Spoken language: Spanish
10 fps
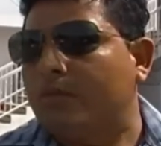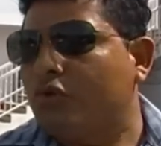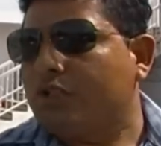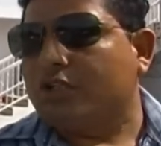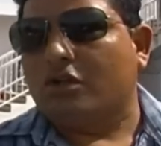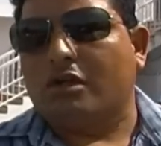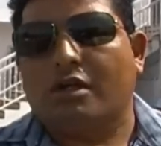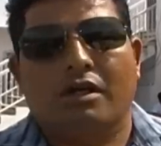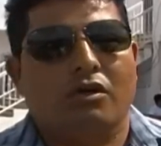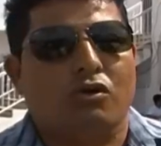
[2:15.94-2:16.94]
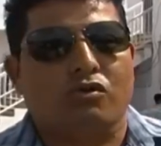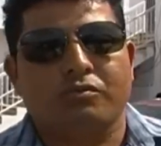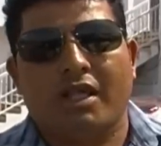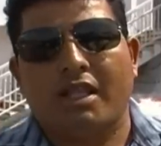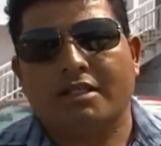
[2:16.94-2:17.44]
de muchas
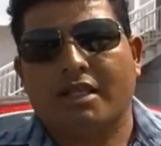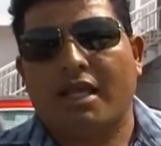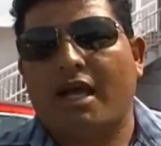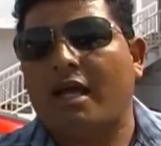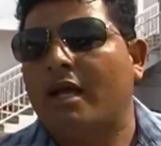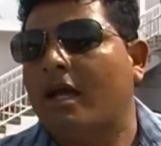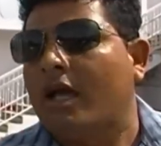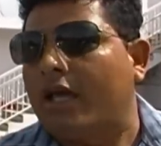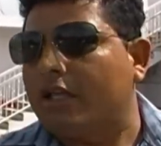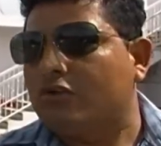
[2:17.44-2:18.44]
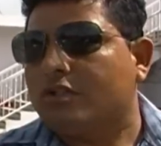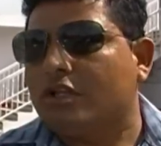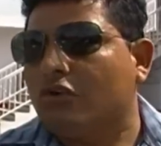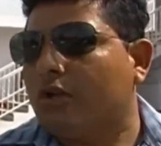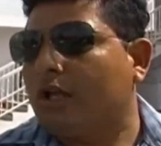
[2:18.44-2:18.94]
corruptelas que ha hecho el
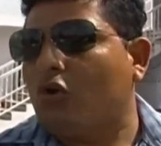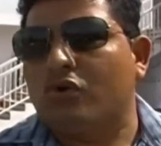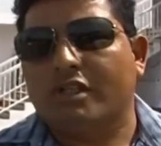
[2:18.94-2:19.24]
señor en,